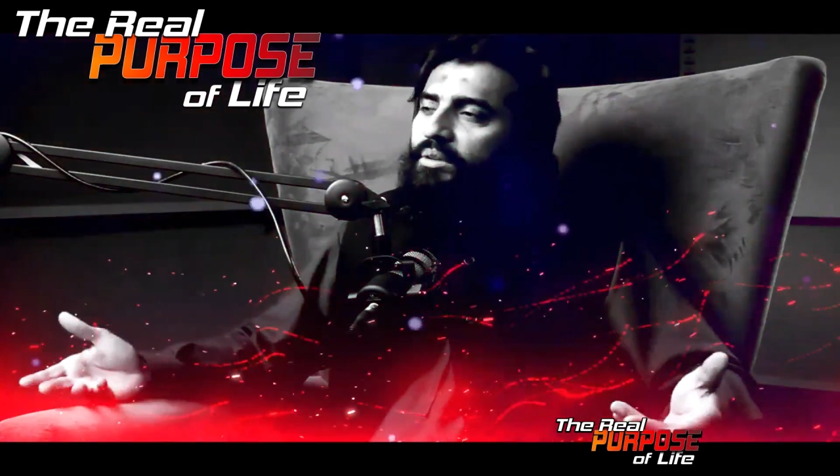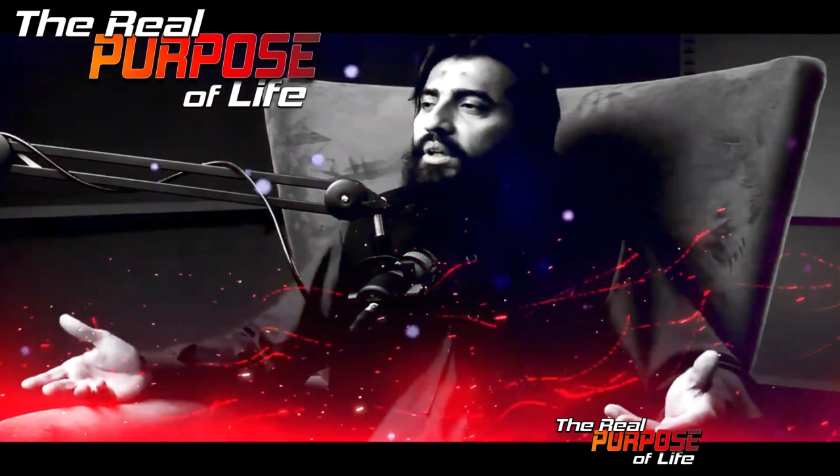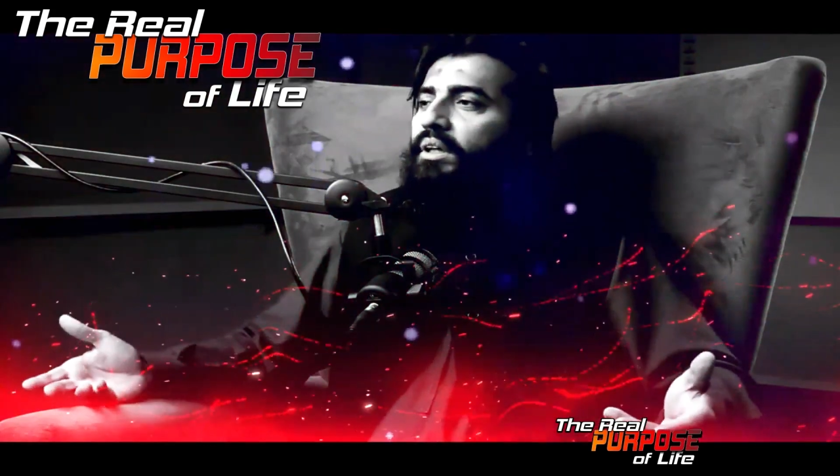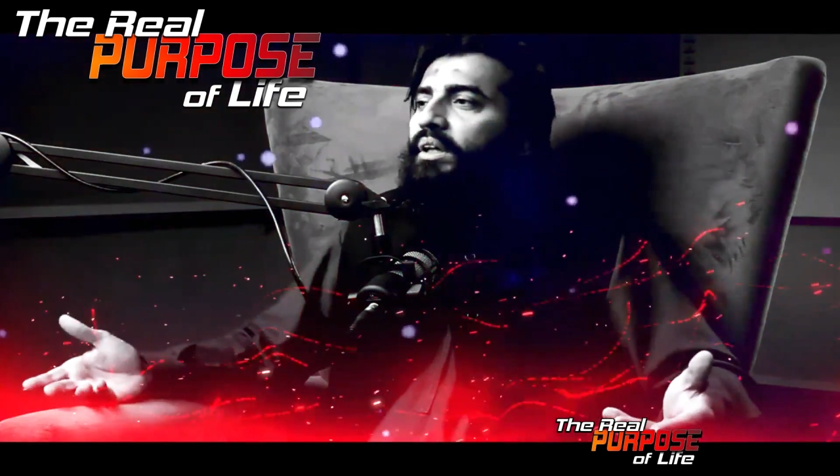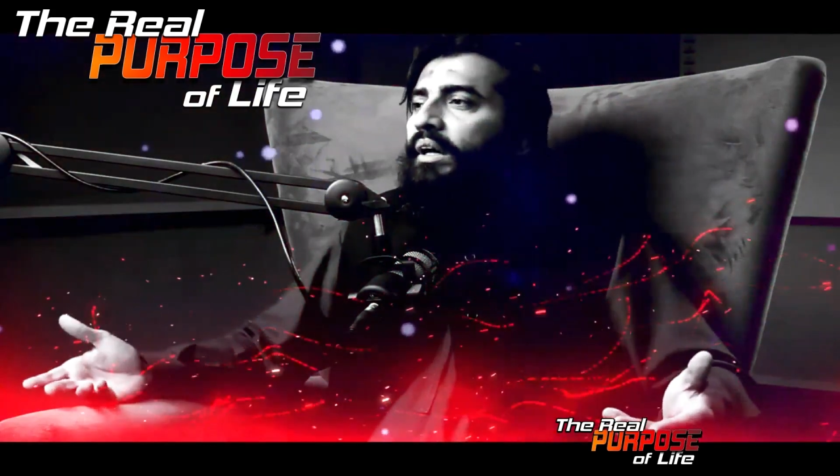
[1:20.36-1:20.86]

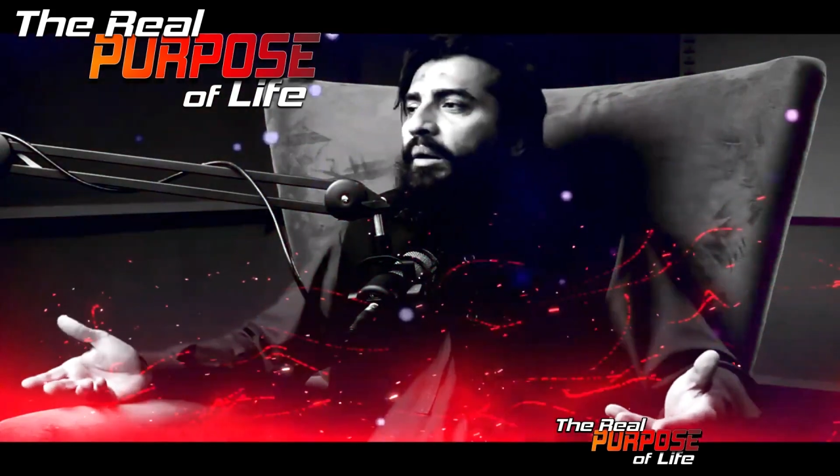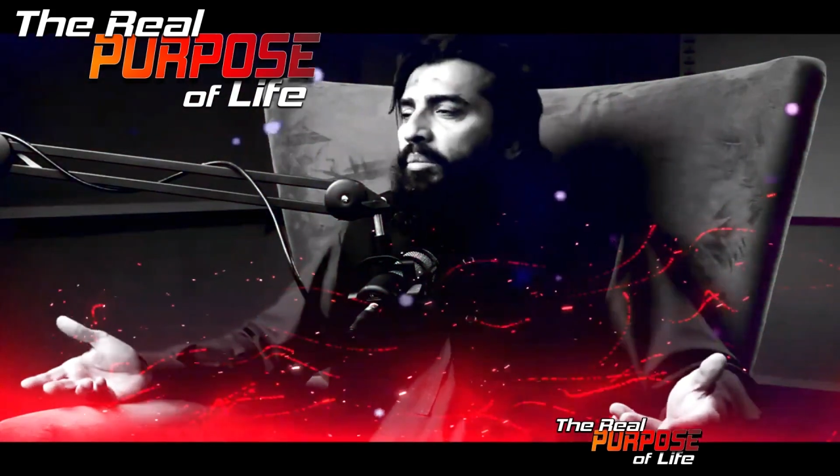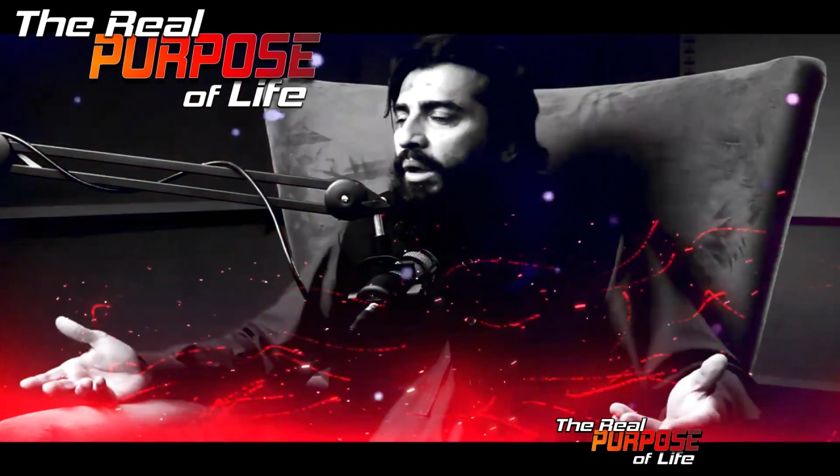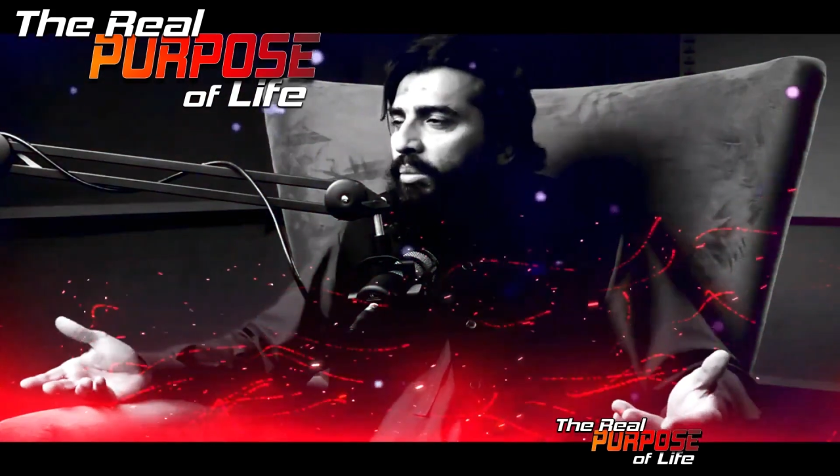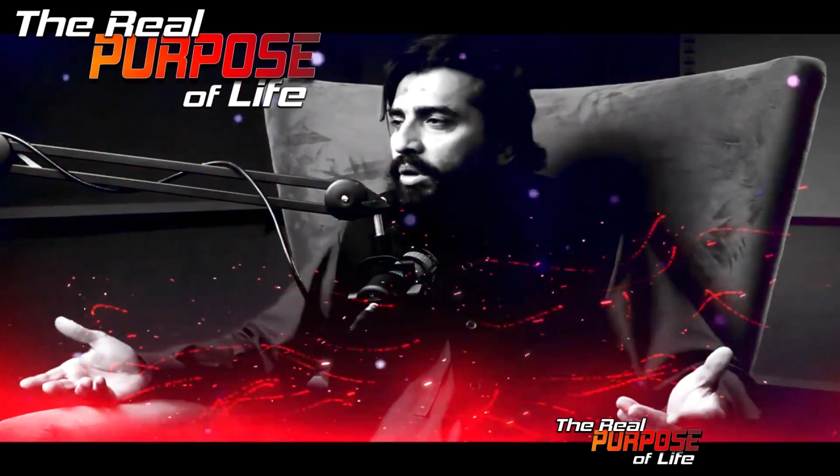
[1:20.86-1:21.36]
जिंदगी है
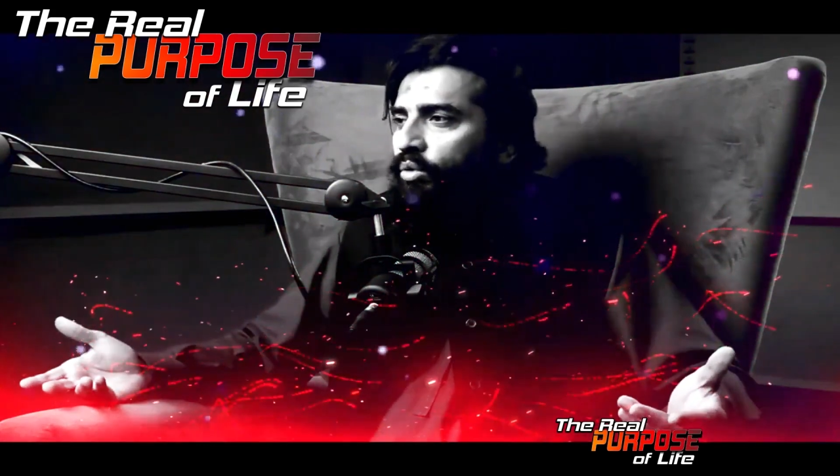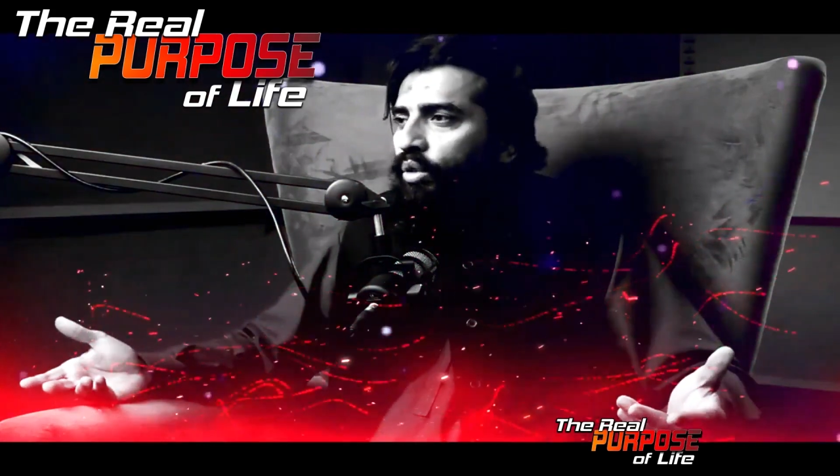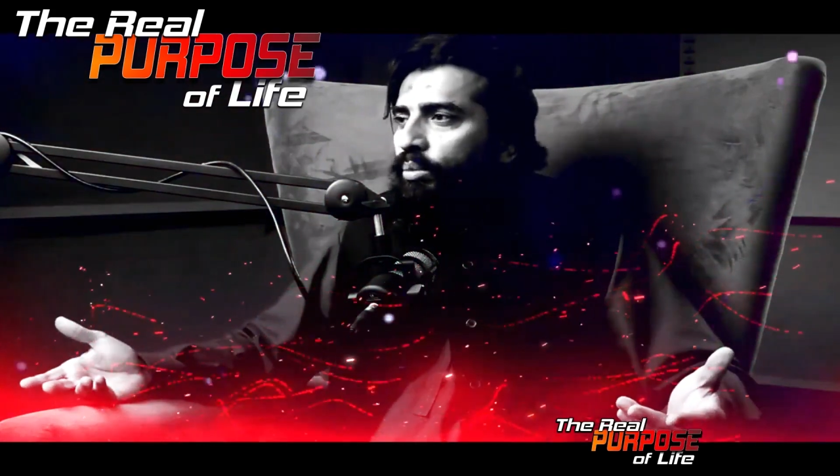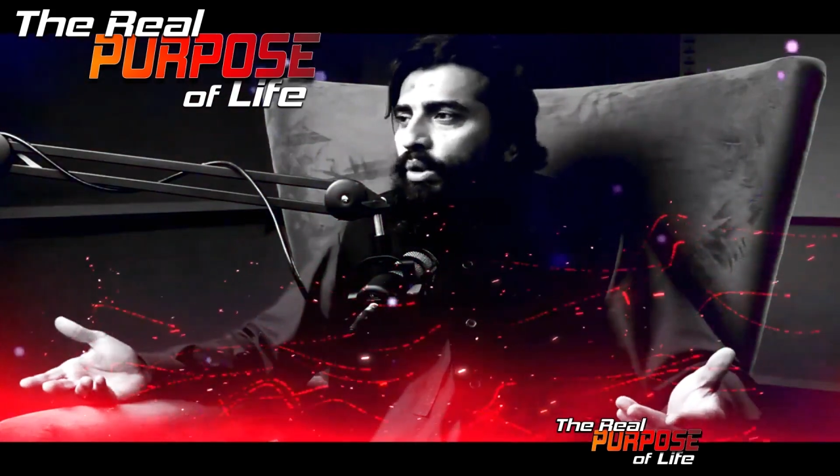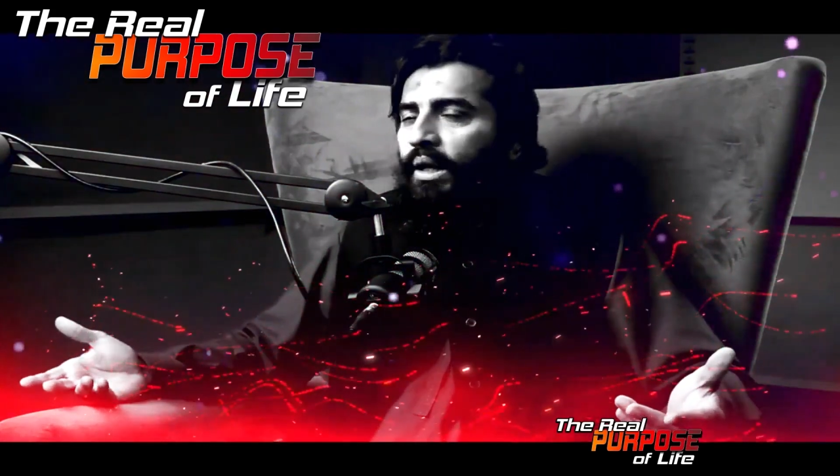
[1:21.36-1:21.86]
आपने अपना
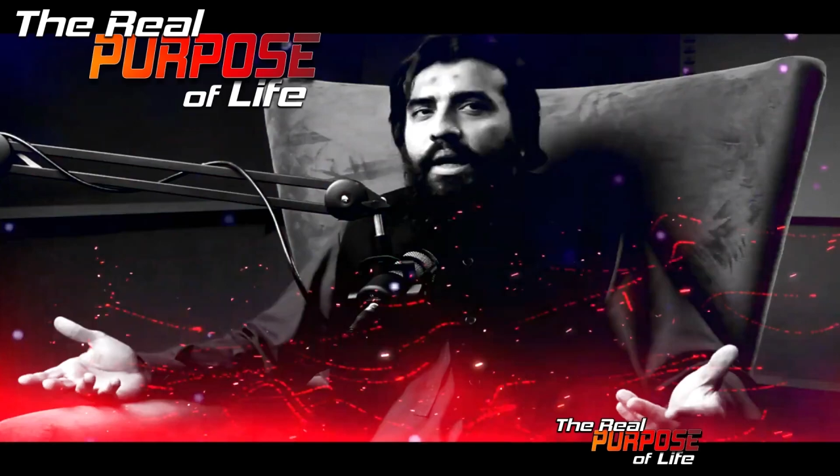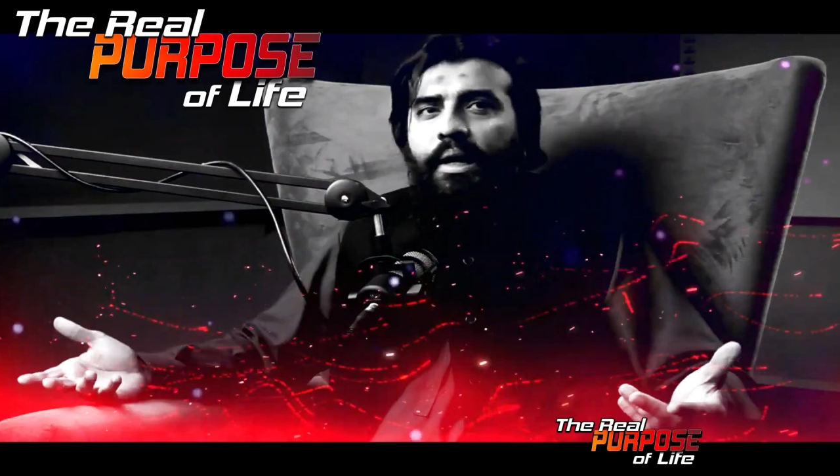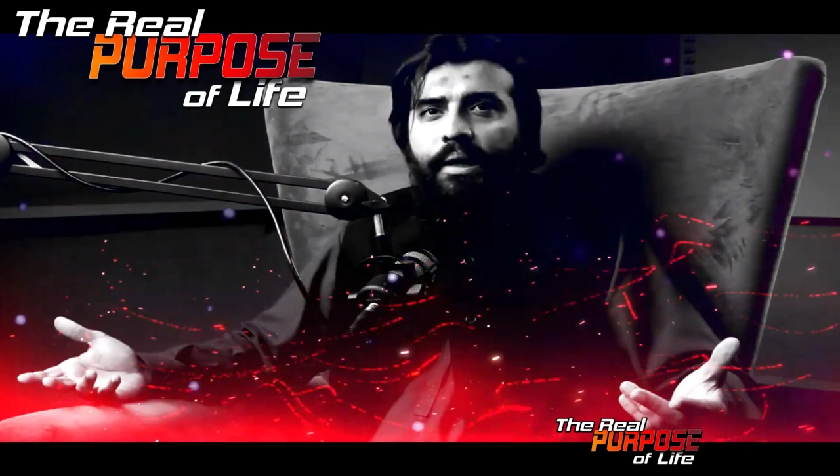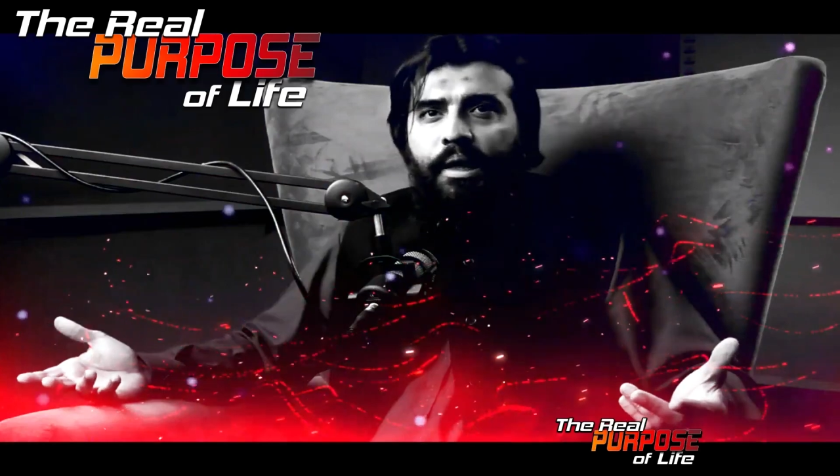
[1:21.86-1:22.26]
जोर पूरा लगाया